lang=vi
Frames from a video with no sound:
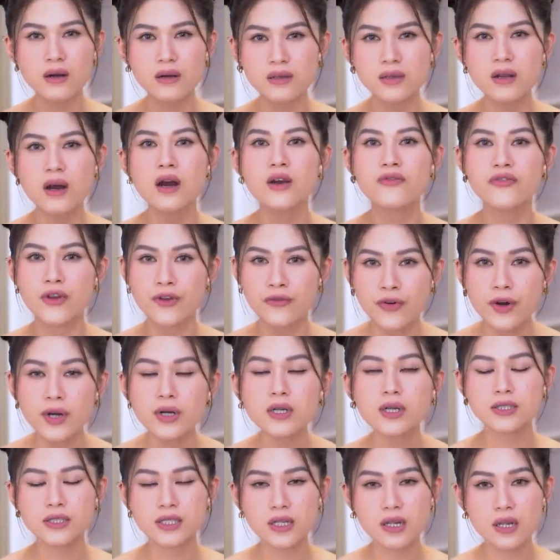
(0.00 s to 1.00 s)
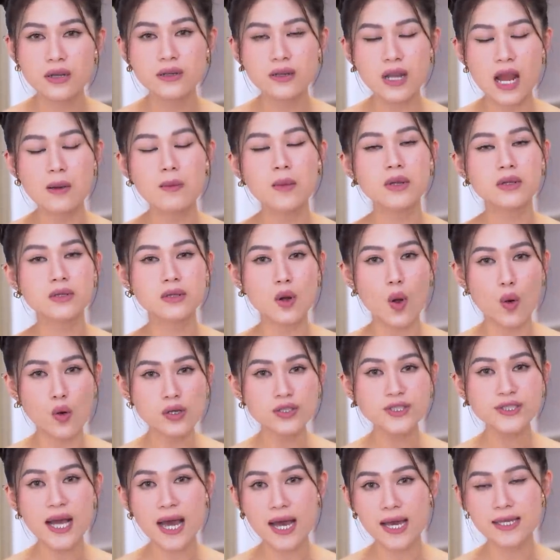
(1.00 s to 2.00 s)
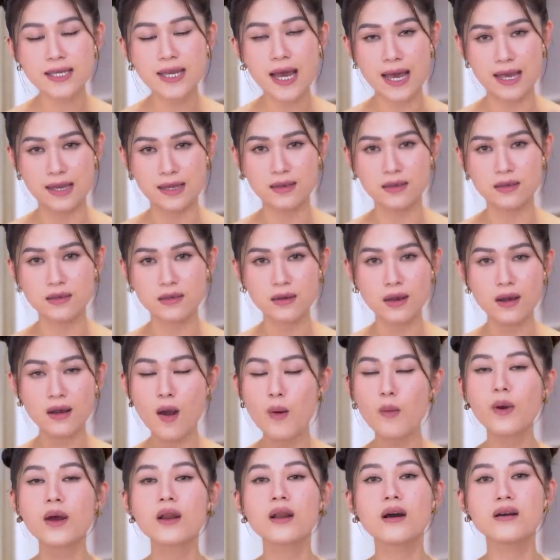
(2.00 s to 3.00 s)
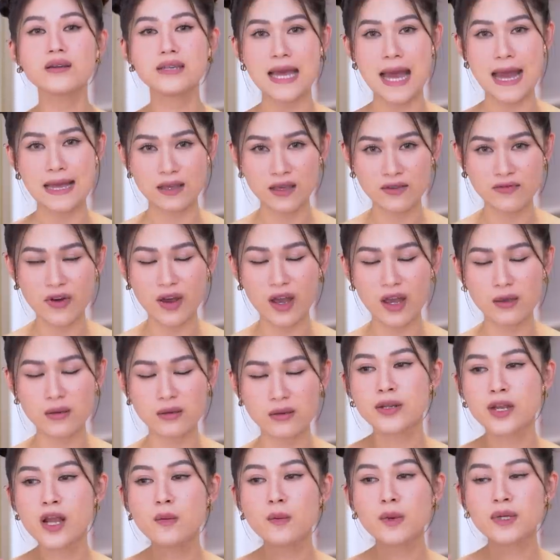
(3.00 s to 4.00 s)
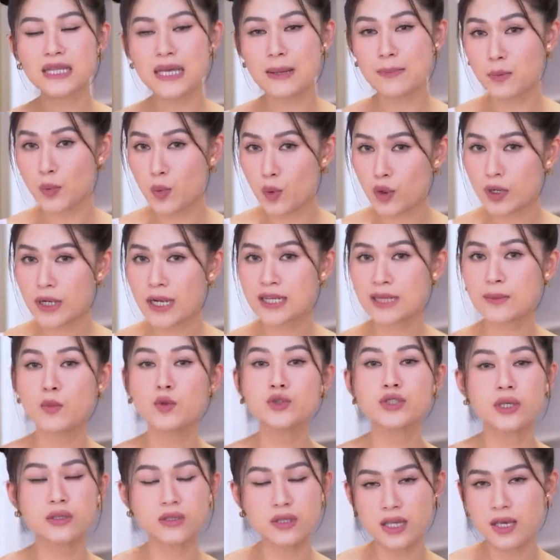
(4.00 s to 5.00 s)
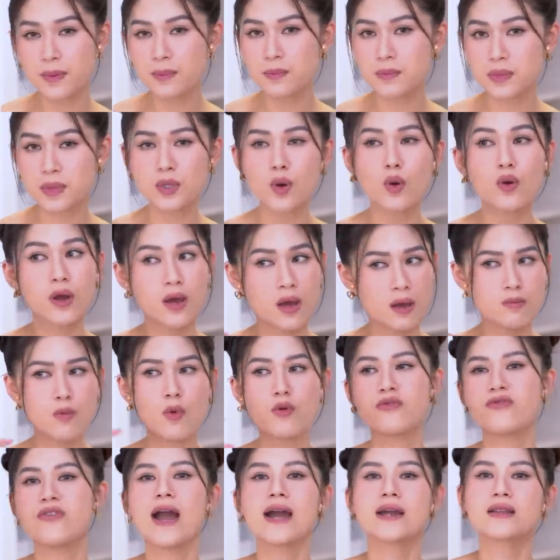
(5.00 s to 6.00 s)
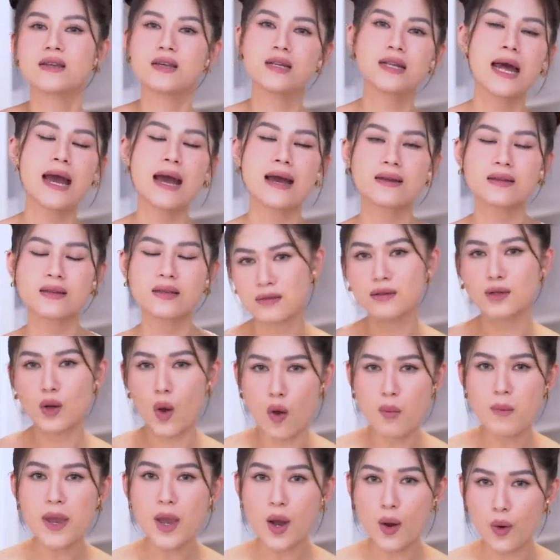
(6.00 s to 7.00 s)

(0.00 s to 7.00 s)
nó hơi phiền phức. Cho nên để mà đổi size giày nó không có đơn giản như vậy. Nếu mà Tâm mua ở đây, Tâm mua trực tiếp thì ok, một phát đi ra đổi mấy